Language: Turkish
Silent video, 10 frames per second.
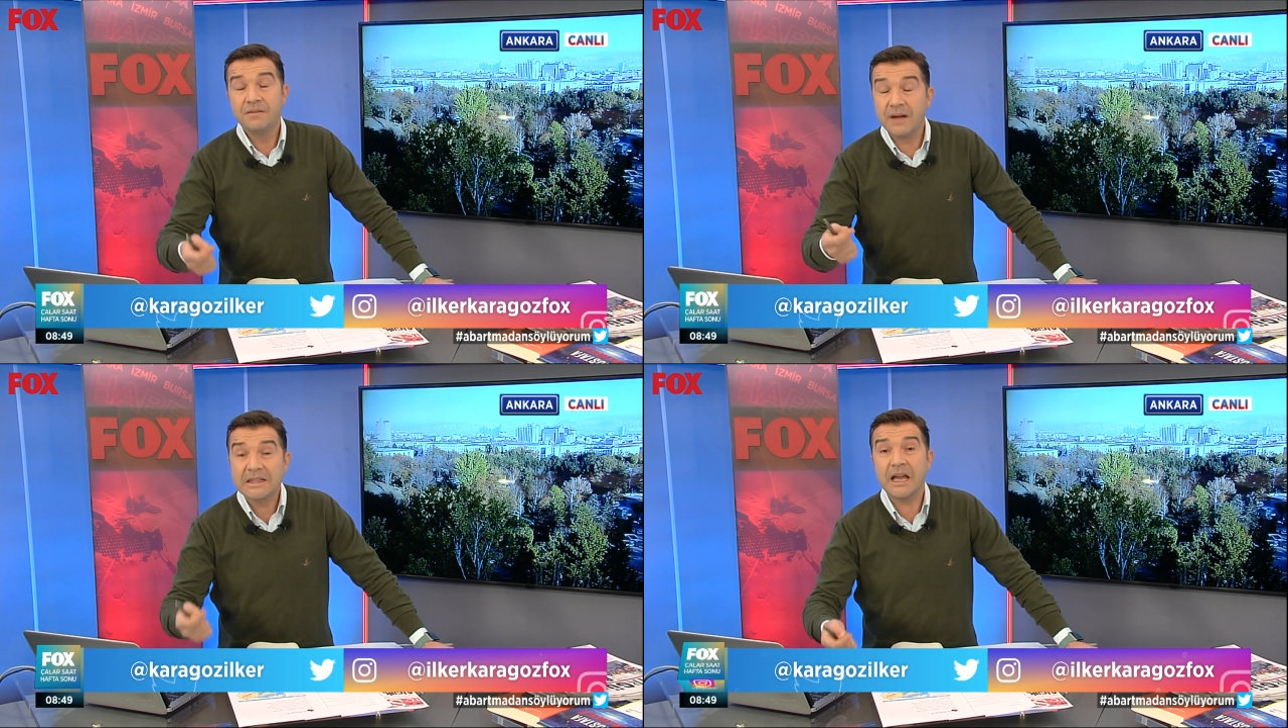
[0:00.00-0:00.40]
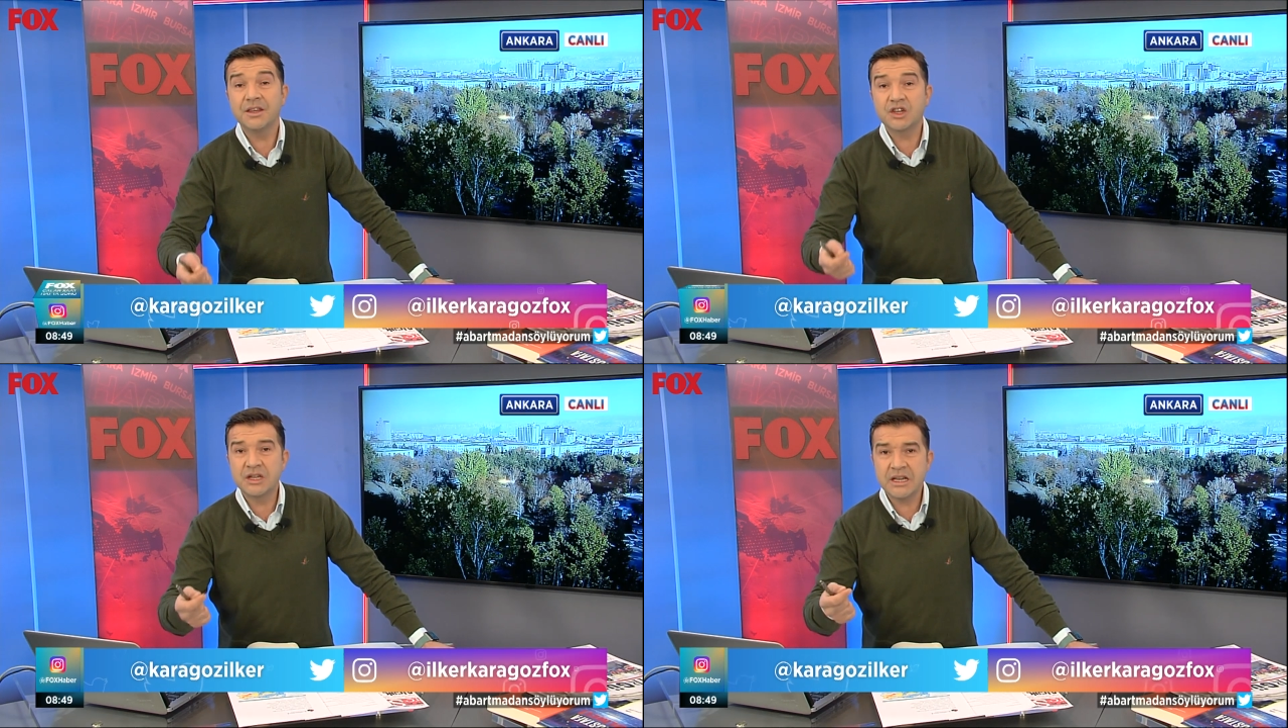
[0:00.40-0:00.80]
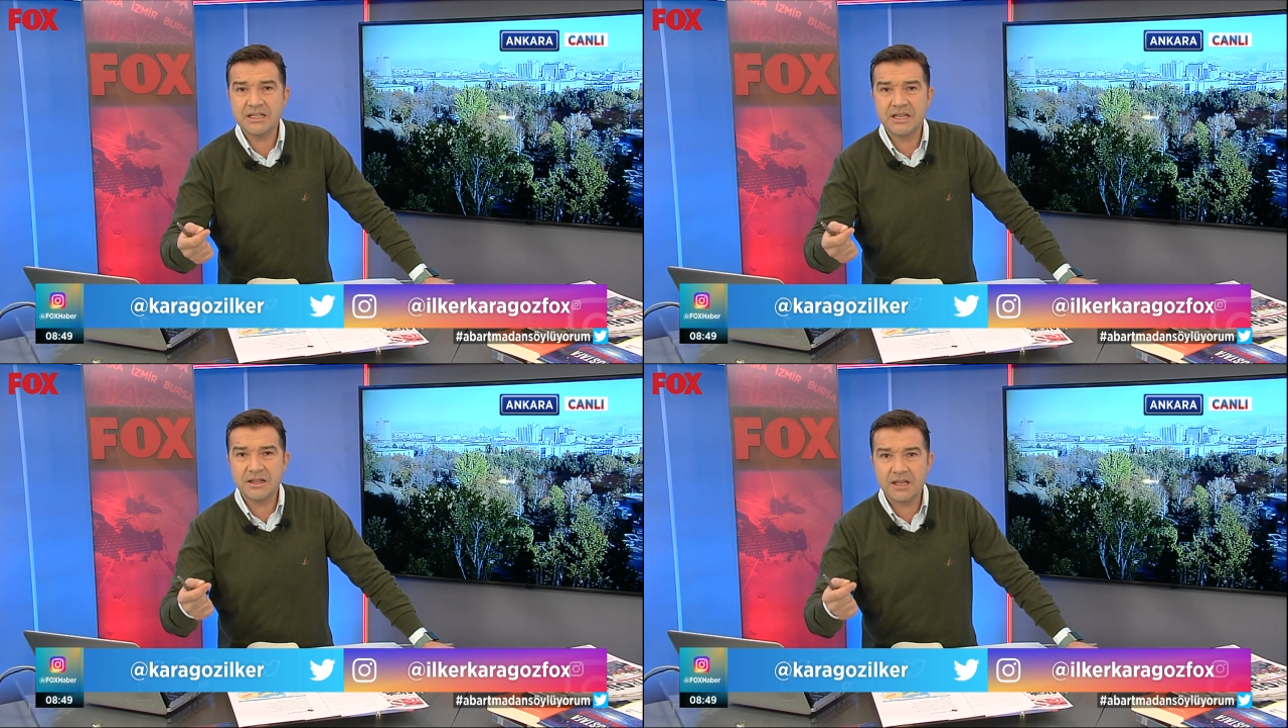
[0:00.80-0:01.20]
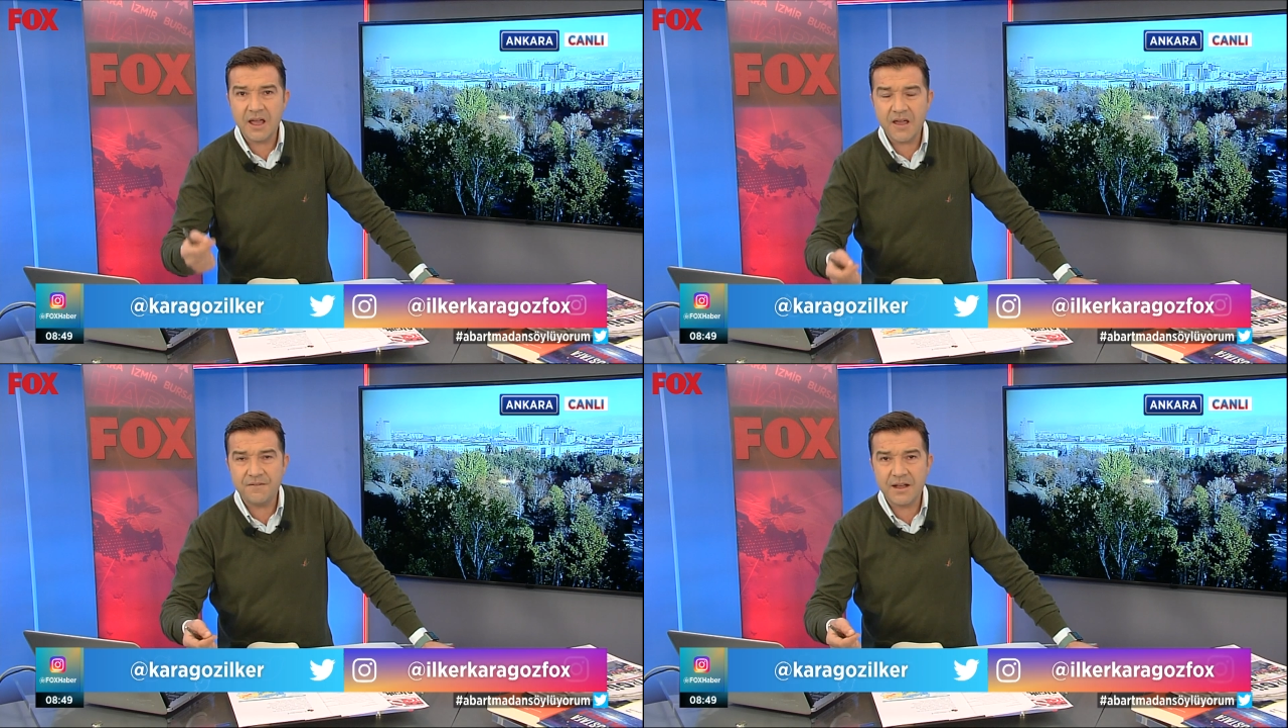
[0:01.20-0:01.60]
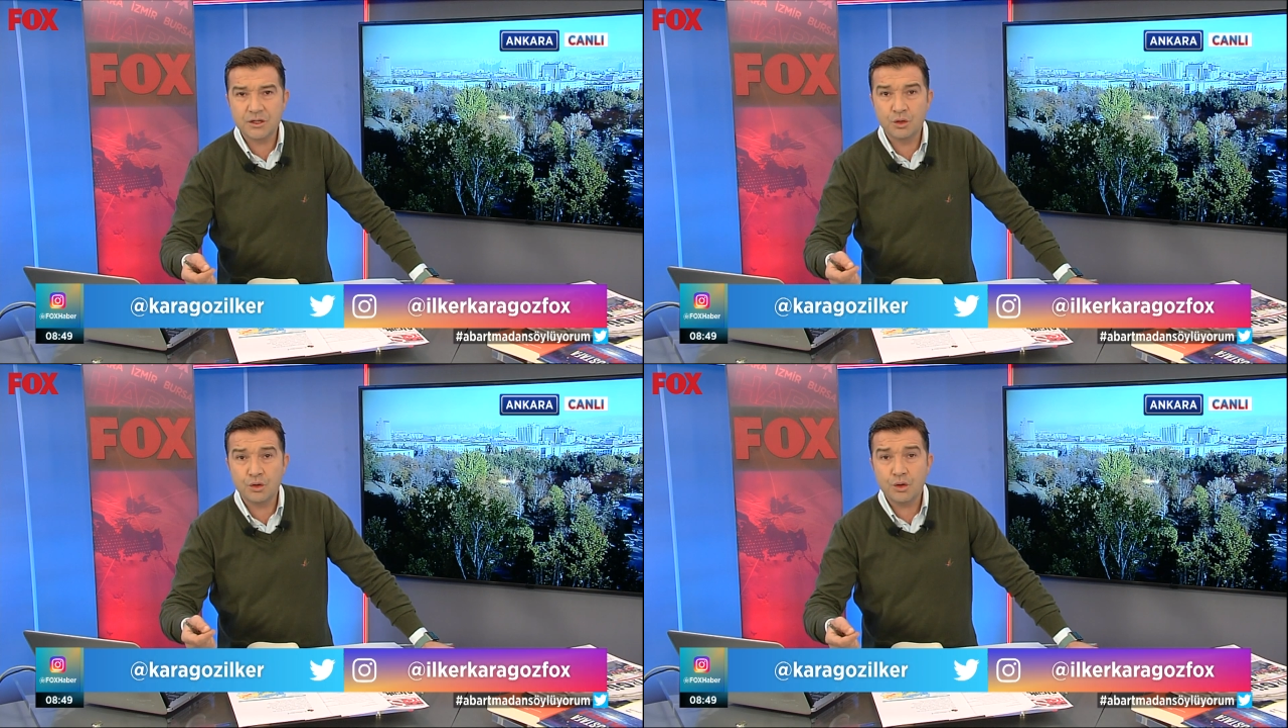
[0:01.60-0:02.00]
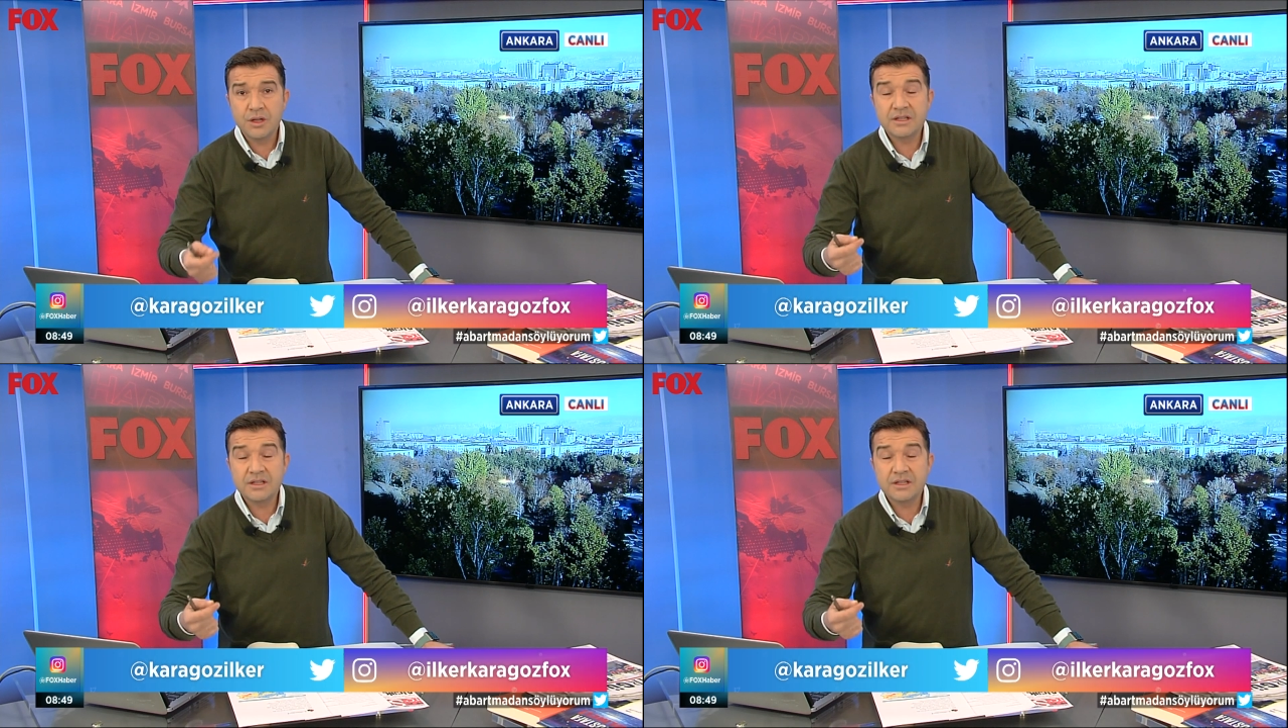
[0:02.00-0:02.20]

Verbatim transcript: vatandaşın hissettiği enflasyonu